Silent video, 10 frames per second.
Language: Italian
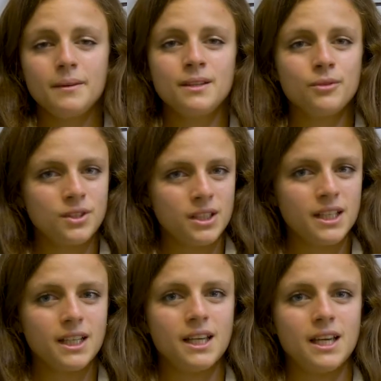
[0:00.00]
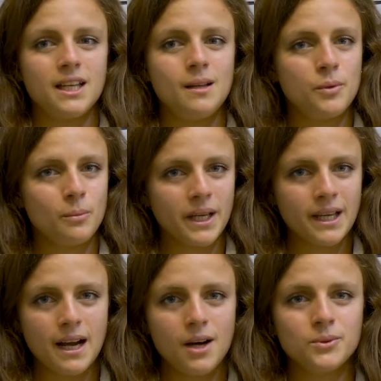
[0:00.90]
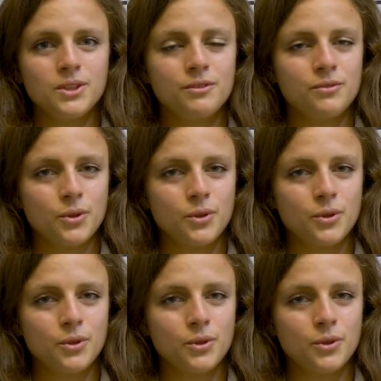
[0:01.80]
Devo dire che nel mio background avevo